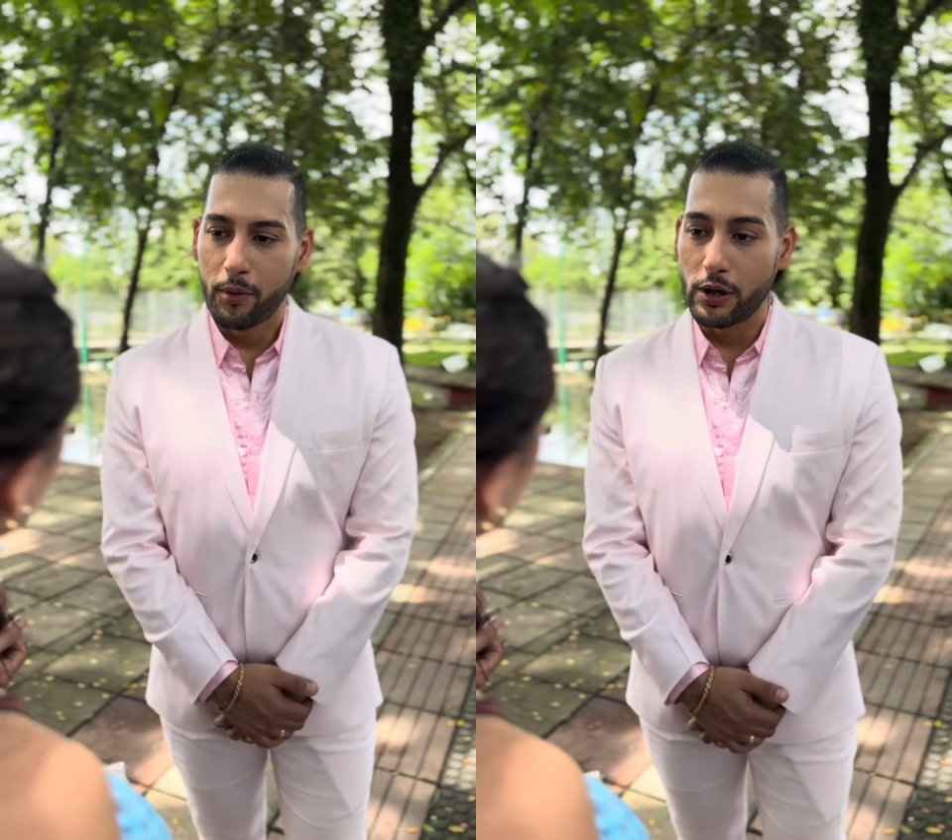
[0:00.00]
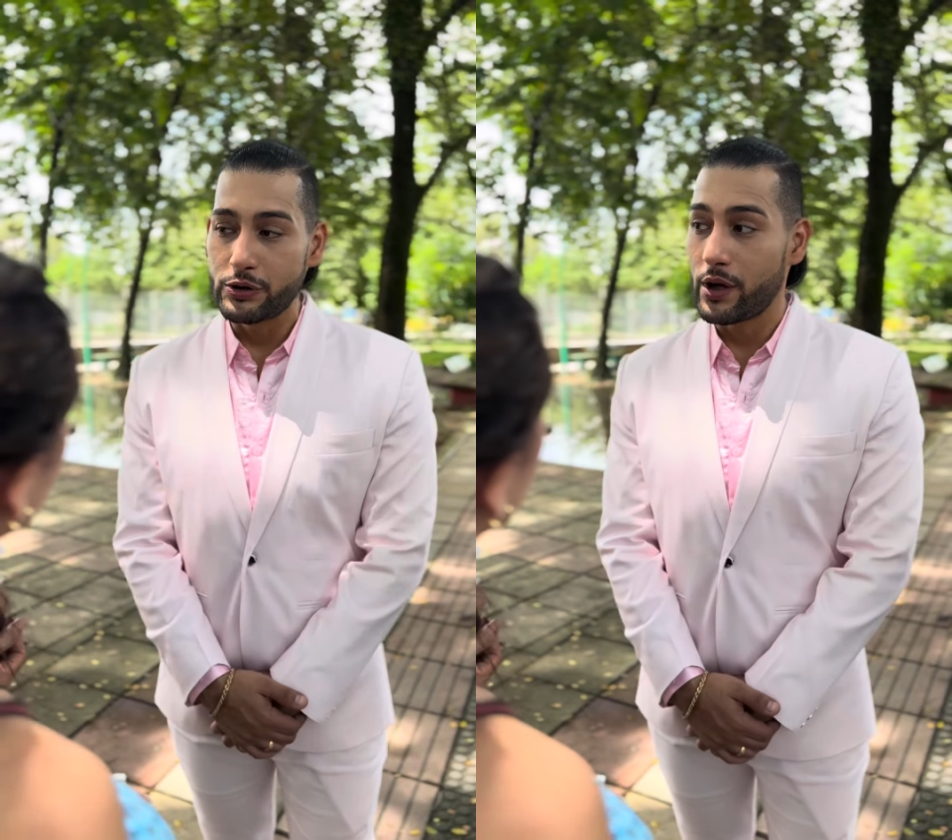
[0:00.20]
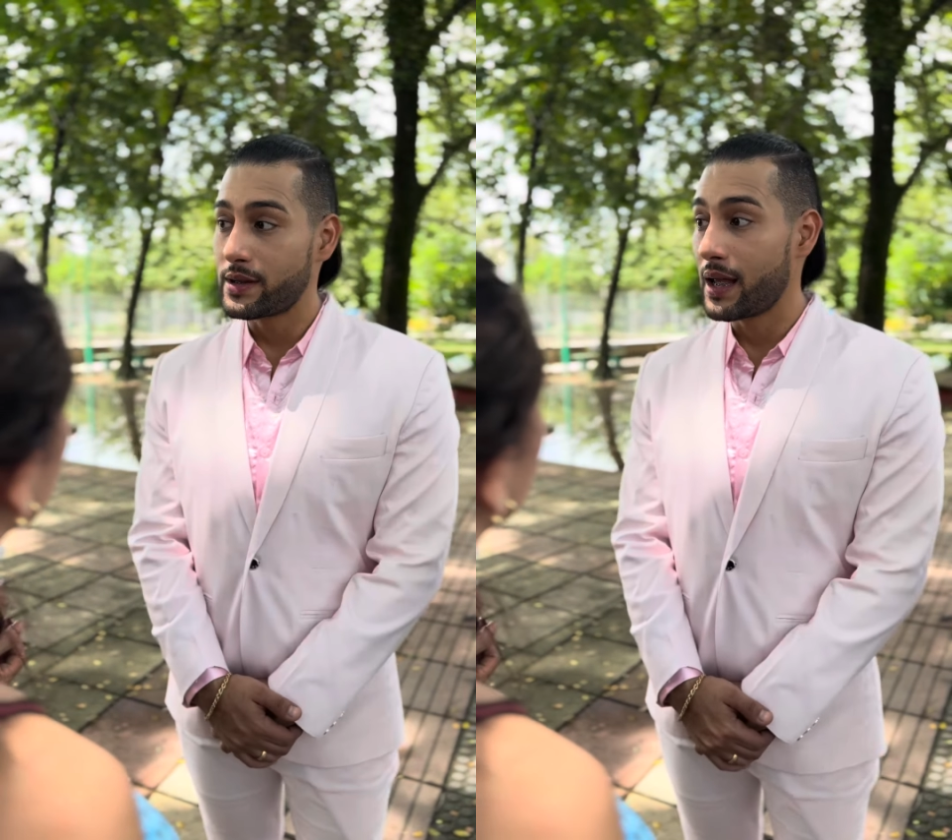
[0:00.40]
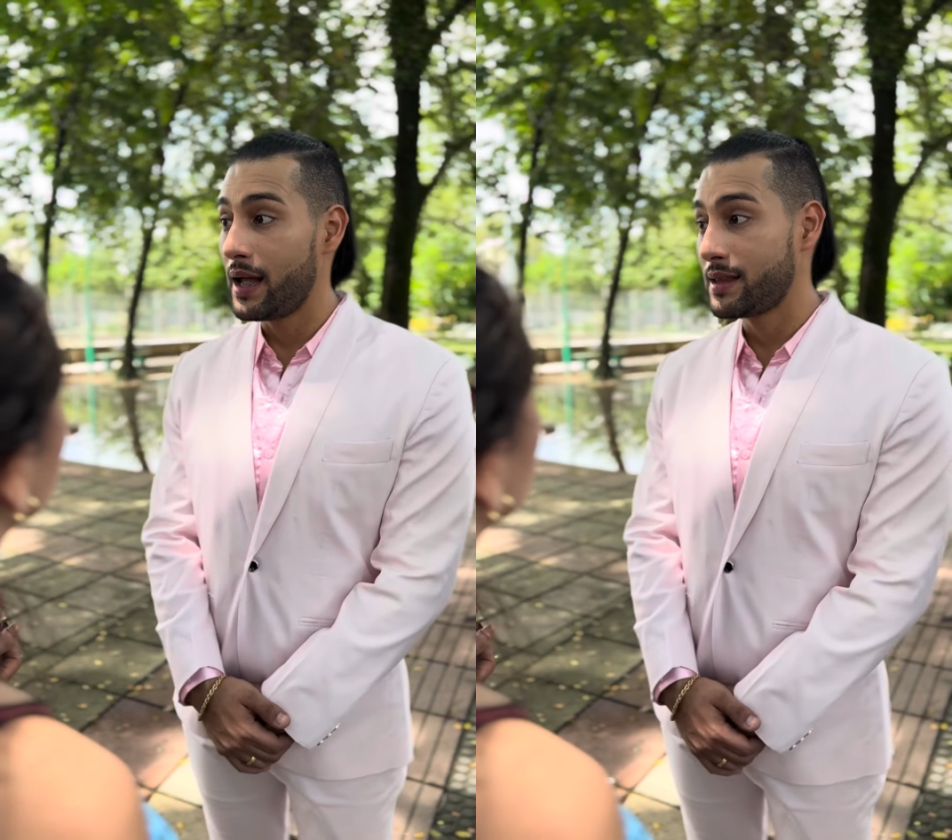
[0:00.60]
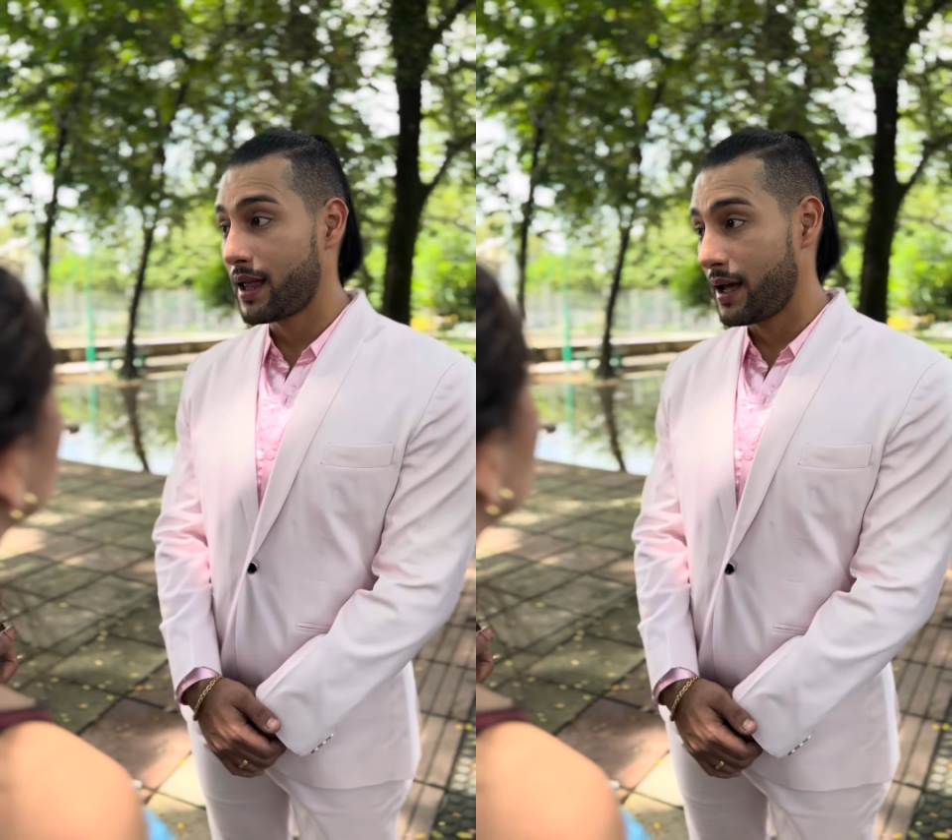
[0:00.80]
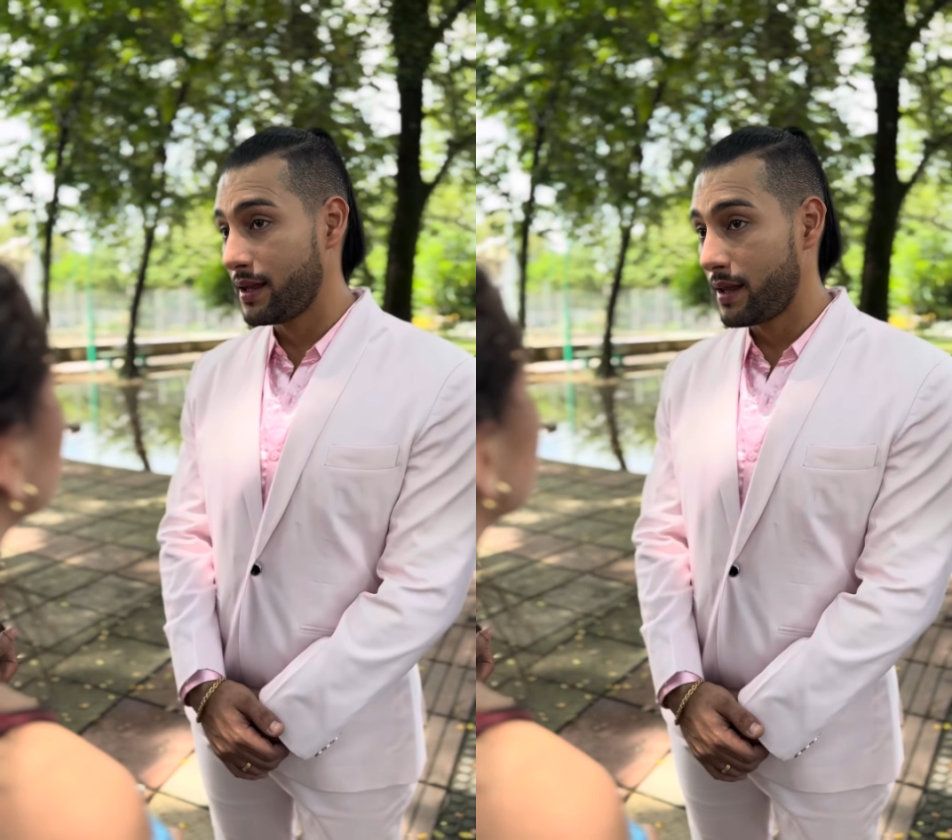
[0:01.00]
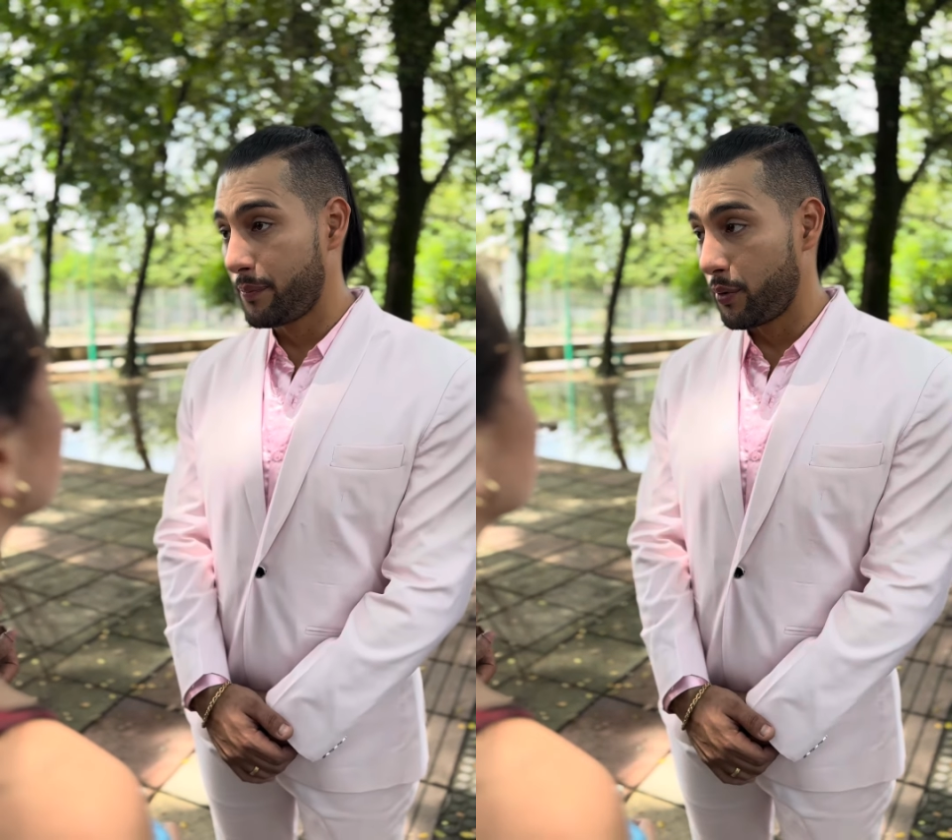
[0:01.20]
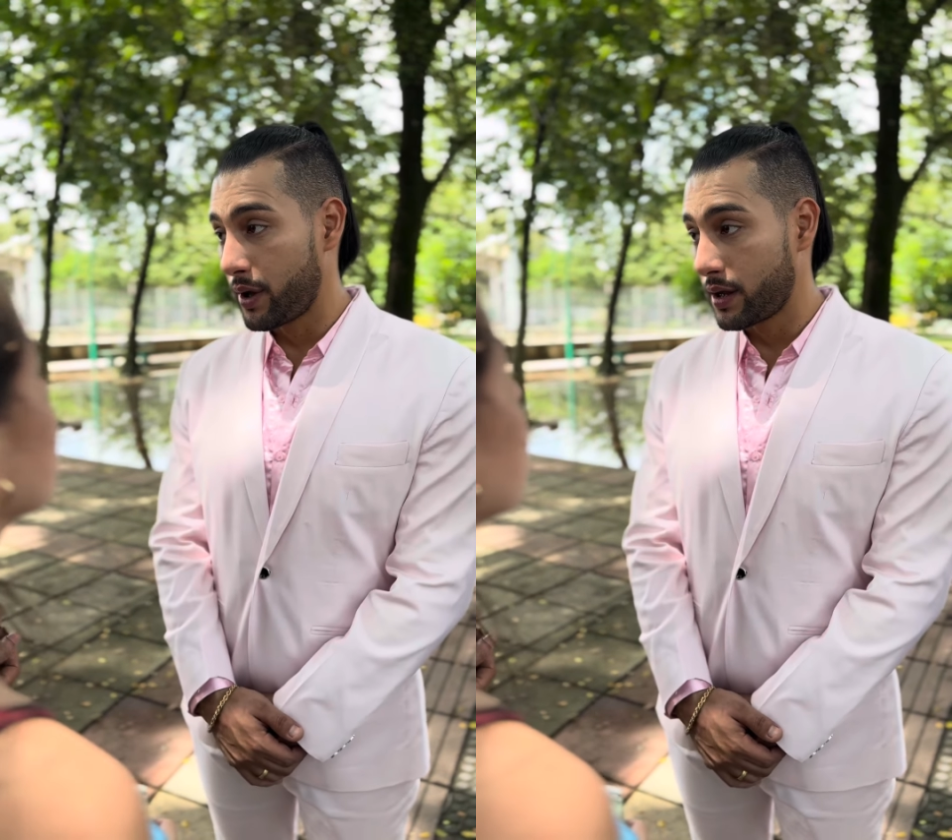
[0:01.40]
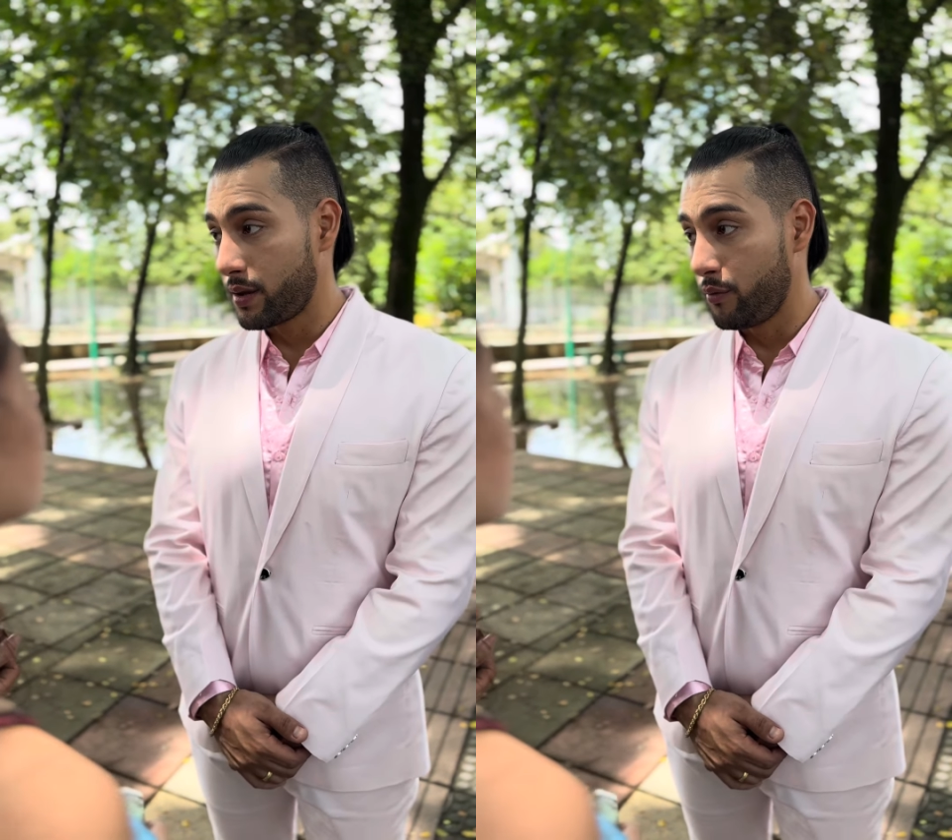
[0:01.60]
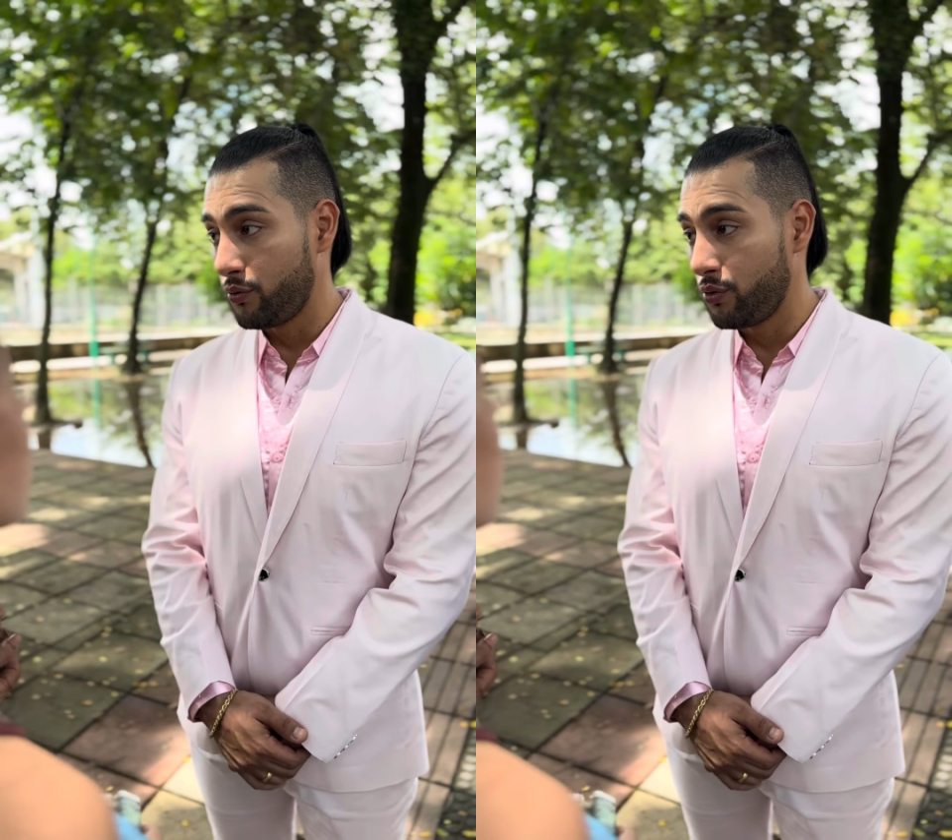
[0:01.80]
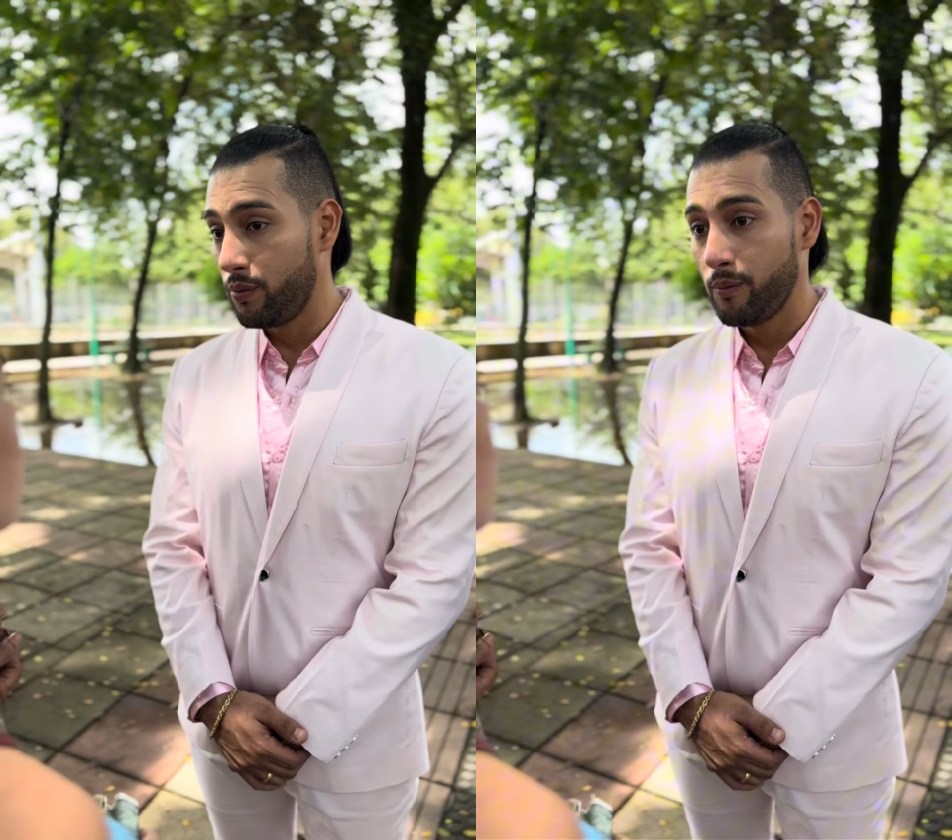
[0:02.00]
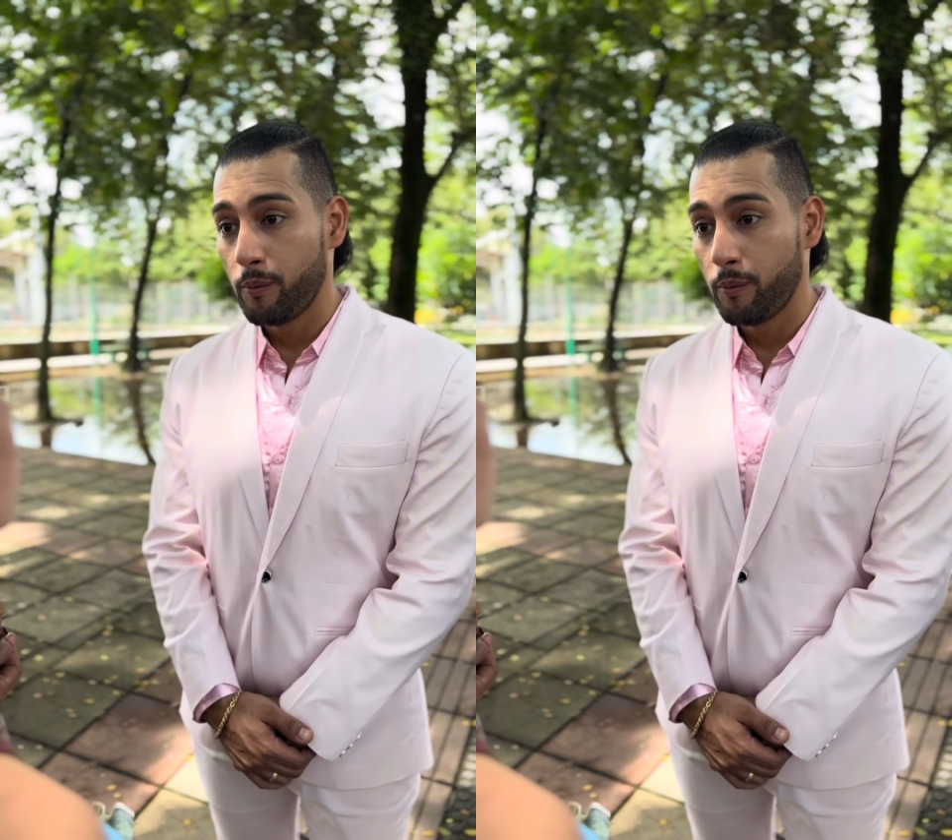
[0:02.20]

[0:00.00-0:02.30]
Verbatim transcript: Por eso es que hay tanta gente pobre en este mundo